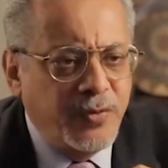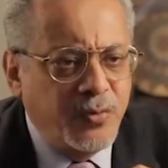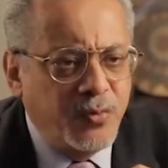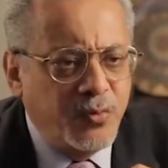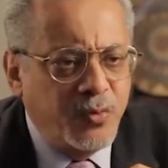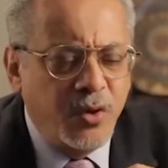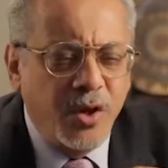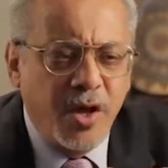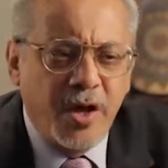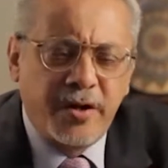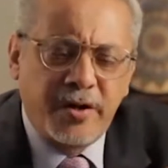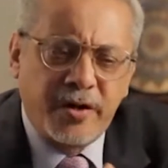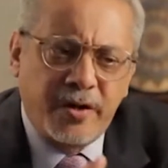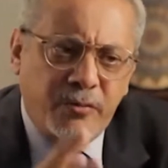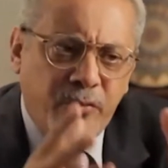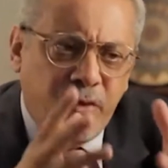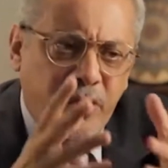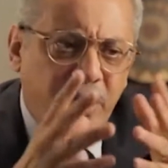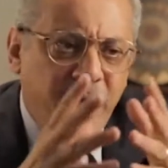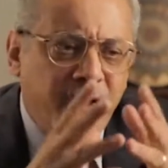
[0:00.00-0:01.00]

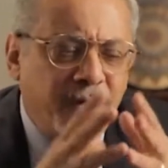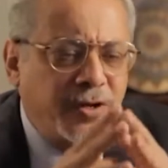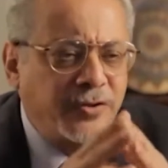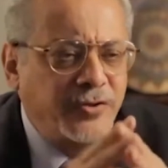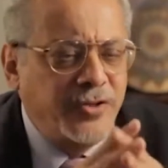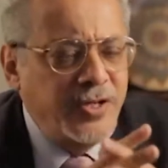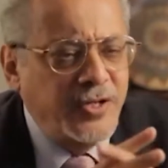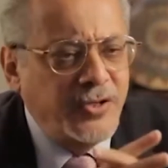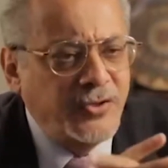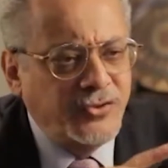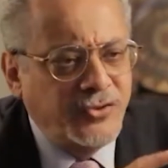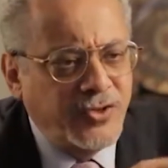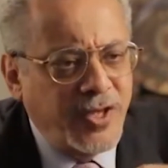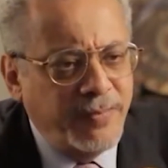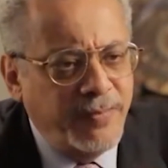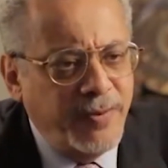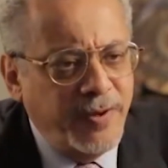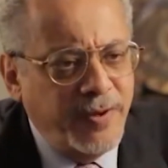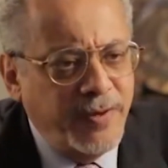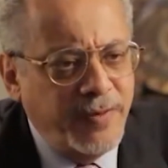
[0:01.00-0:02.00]
والأراضين
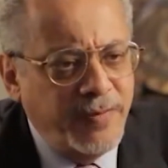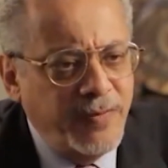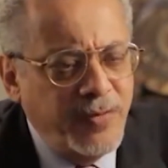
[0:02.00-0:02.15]
السبع